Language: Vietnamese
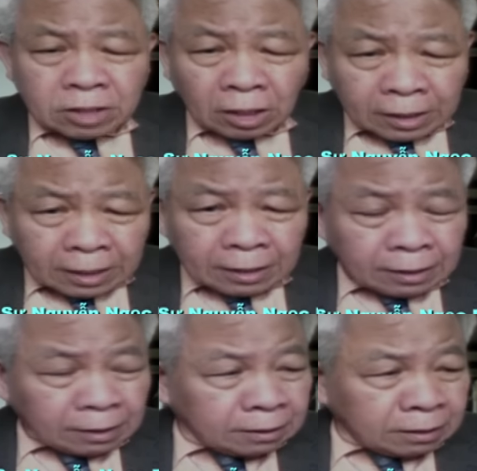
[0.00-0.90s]
trước kia
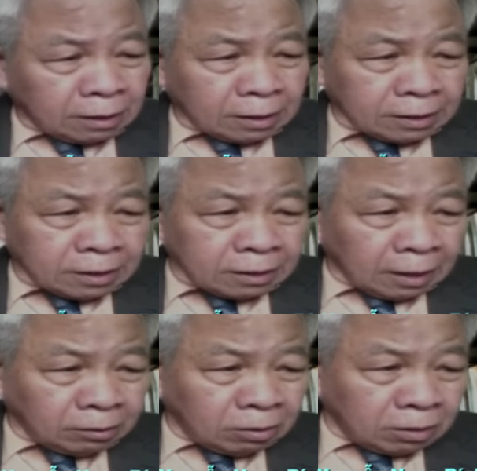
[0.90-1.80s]
đó tức là cái chính
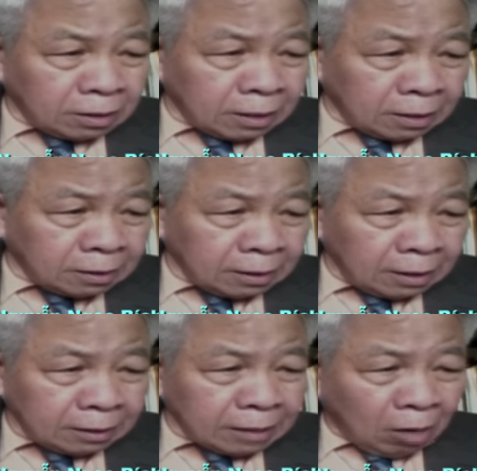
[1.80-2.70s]
sách nó gọi là
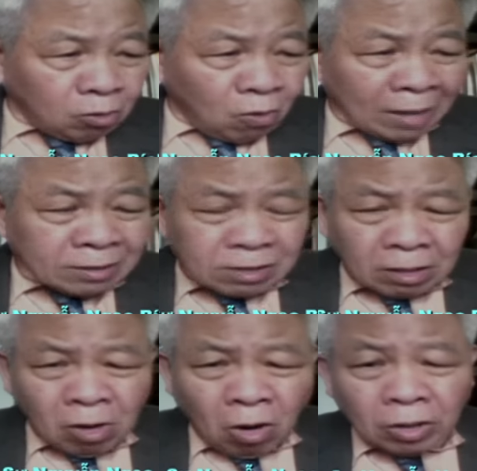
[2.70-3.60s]
đạo quang
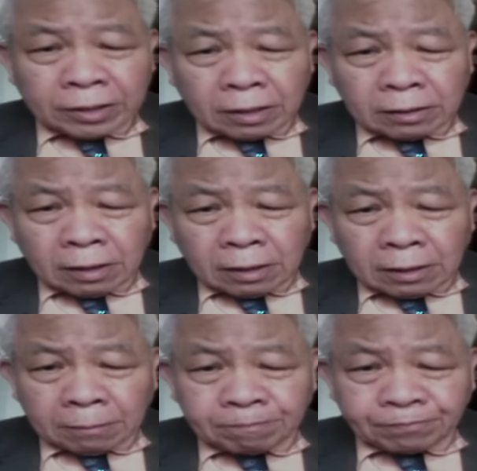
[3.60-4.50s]
dưỡng hội đó tức
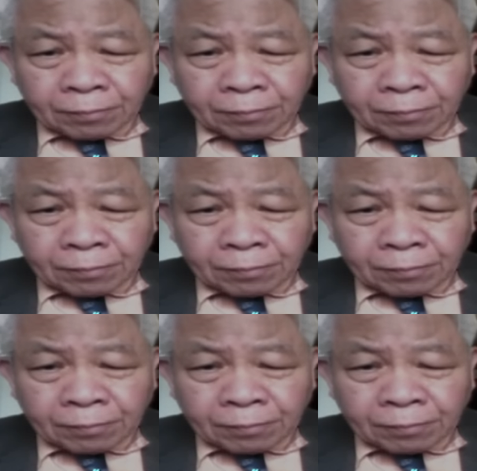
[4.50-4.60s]
là